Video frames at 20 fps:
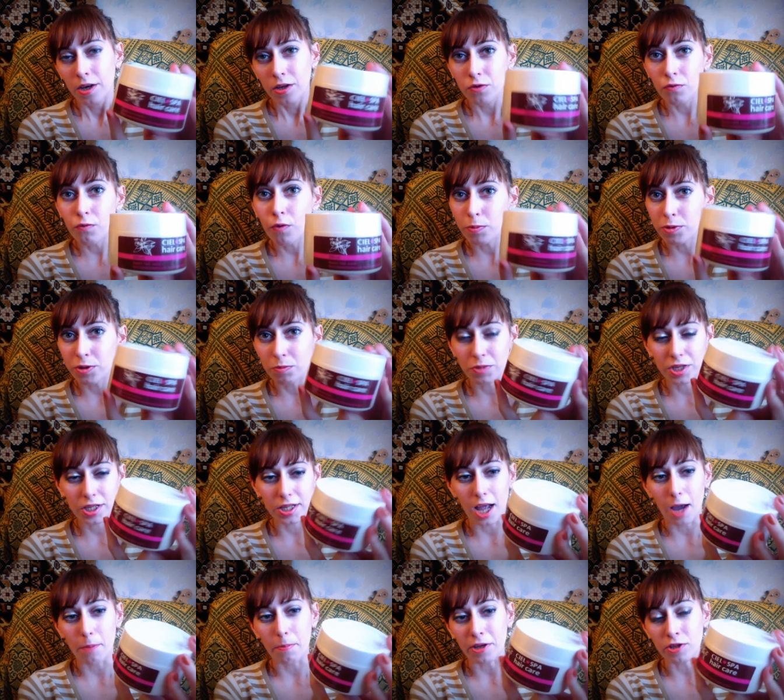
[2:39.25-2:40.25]
Ну, в общем, не
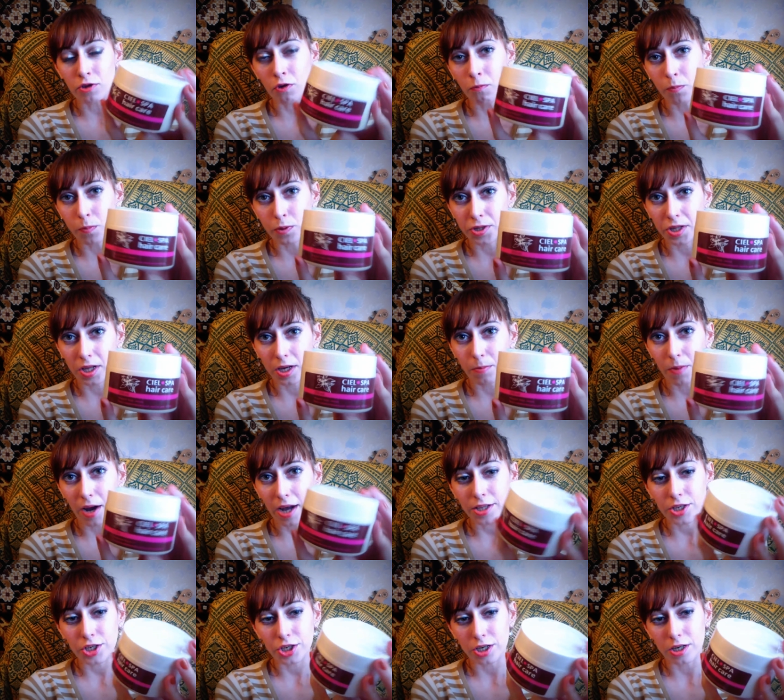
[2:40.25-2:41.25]
знаю, потом в пустых
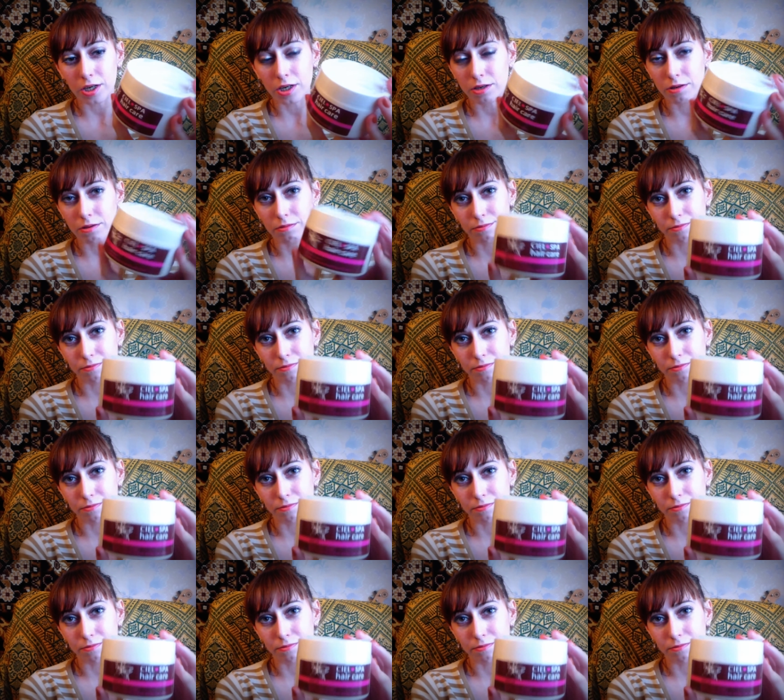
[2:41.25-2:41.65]
баночках